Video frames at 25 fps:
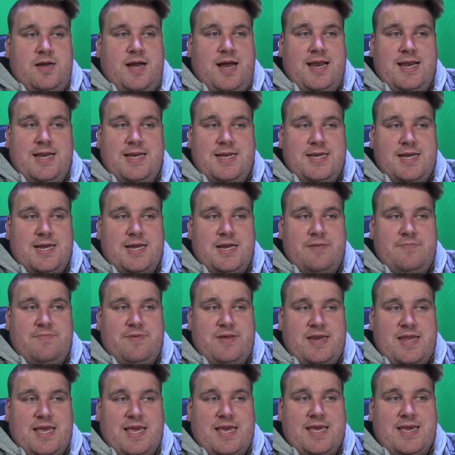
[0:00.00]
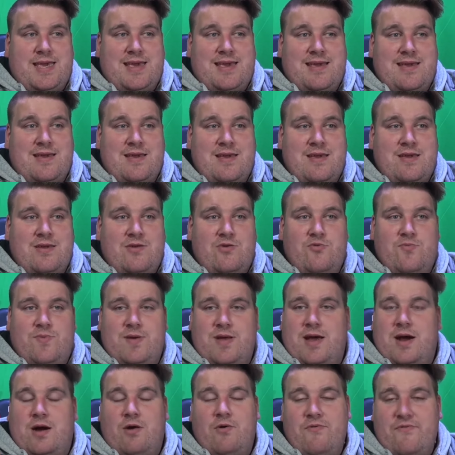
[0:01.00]
all deine Bedenken über
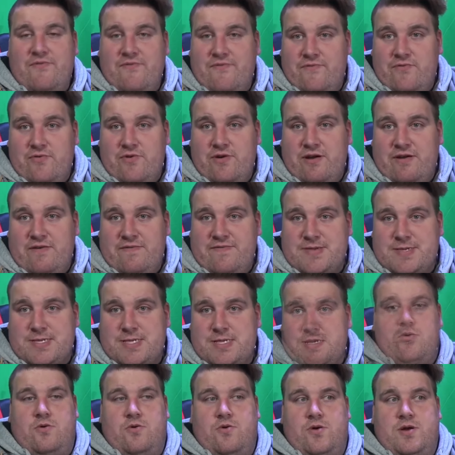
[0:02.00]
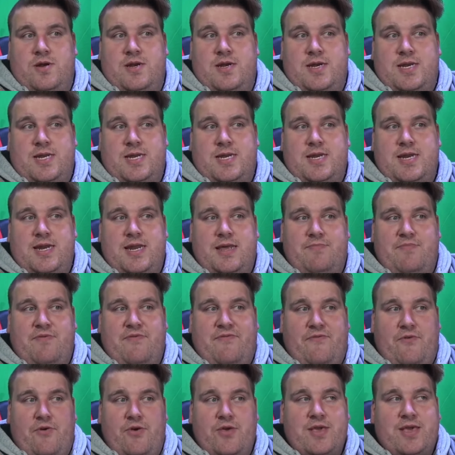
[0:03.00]
den Haufen wirfst und eine
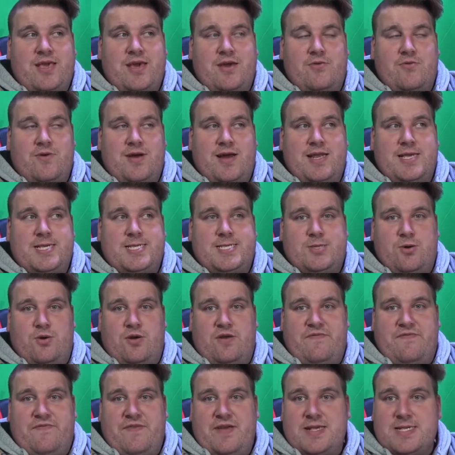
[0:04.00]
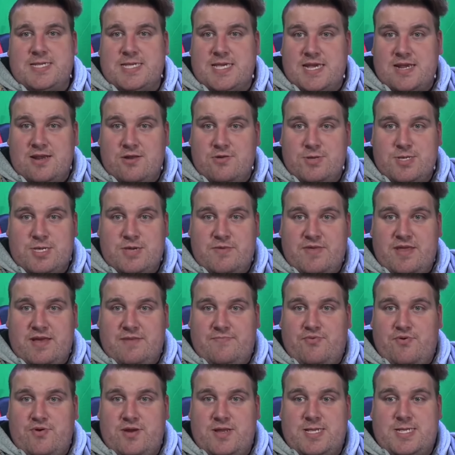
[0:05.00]
Bevölkerung eines Dorfes inklusive der
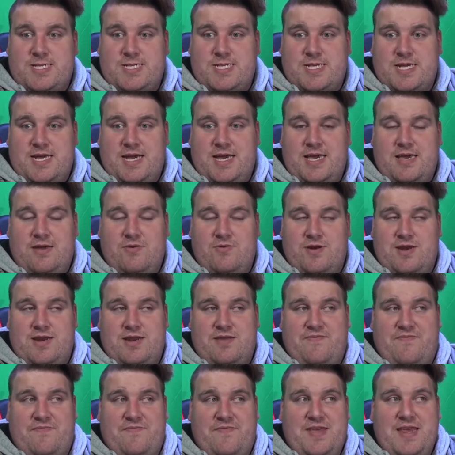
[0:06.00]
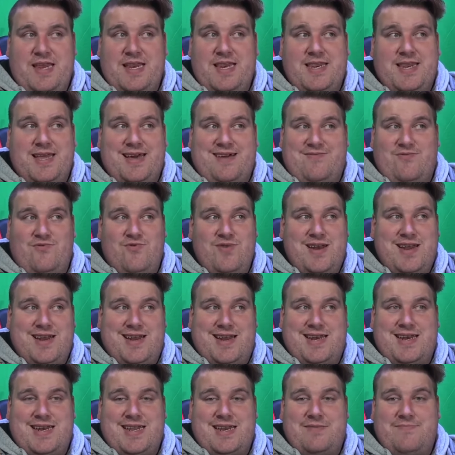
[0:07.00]
Polizei und vielen hundert
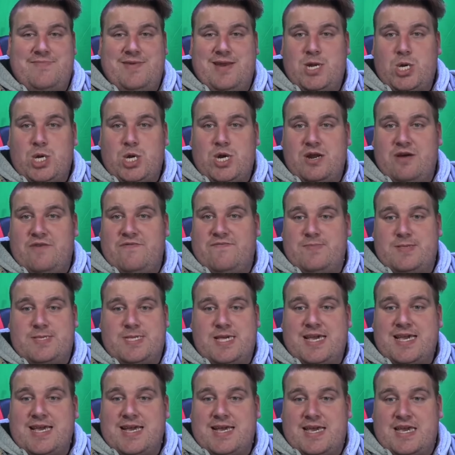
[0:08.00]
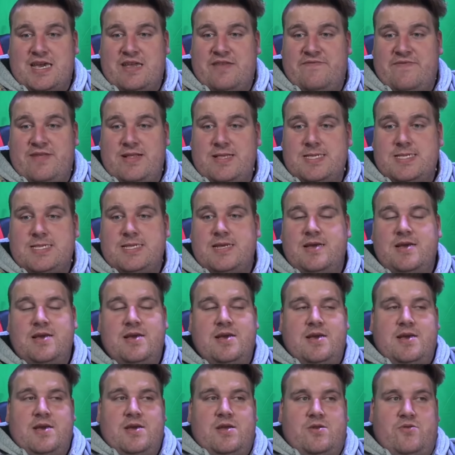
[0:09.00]
anderen Menschen auf den Zeiger gehen willst,
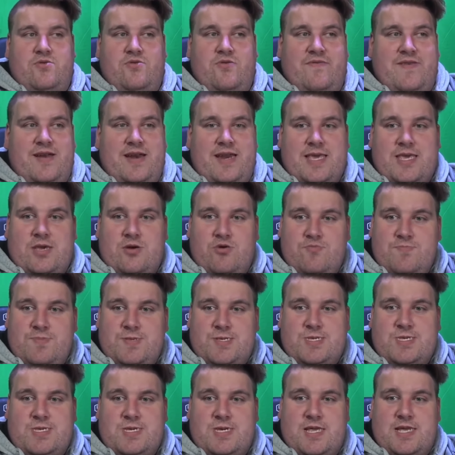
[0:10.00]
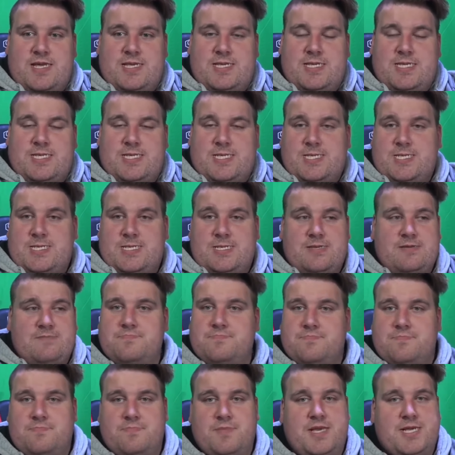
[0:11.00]
nur weil ich umziehe. Das ist,
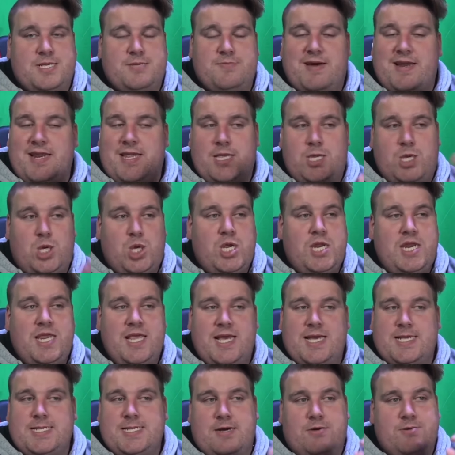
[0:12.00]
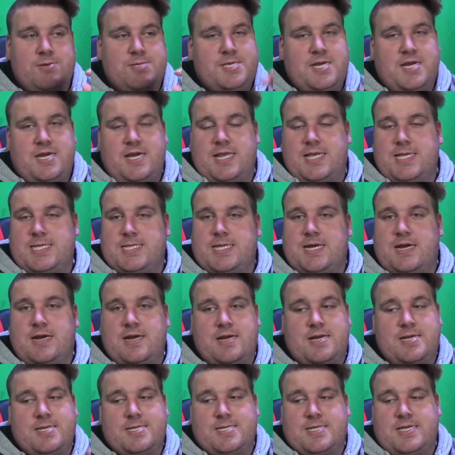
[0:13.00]
das war der Genius Aussage des
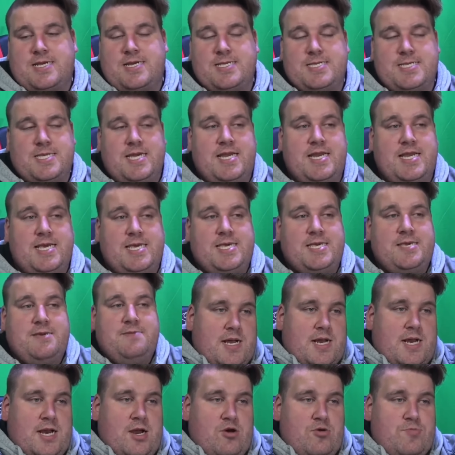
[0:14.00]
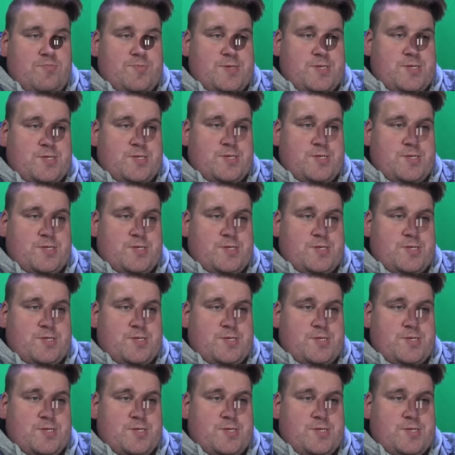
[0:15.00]
Tages, ganz ehrlich. Glaubst.